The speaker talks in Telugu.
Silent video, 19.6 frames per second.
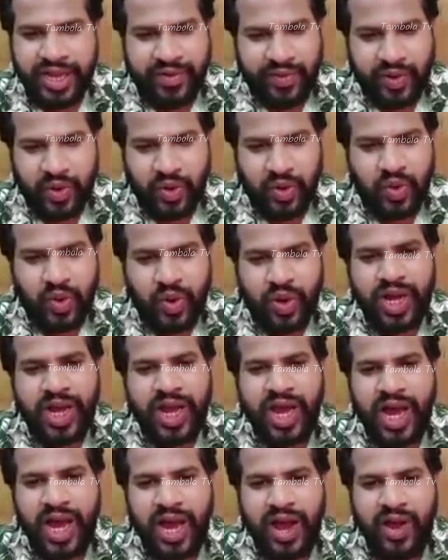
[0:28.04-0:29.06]
ఎవరు
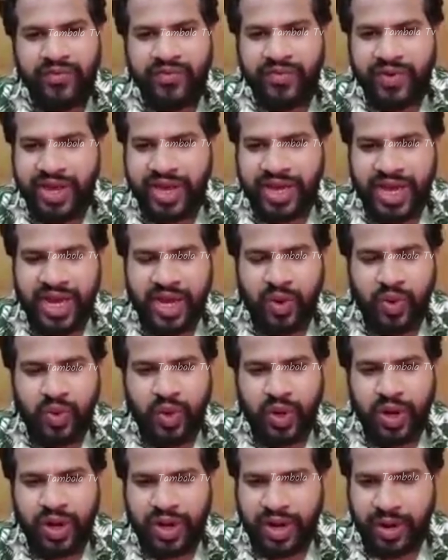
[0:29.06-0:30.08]
కూడా ఆ ఫేక్
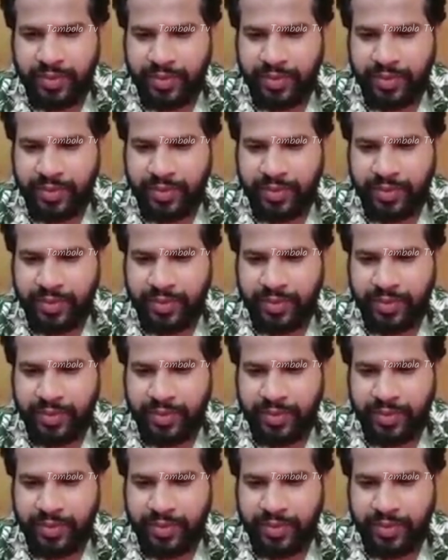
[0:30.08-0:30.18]
అకౌంట్లను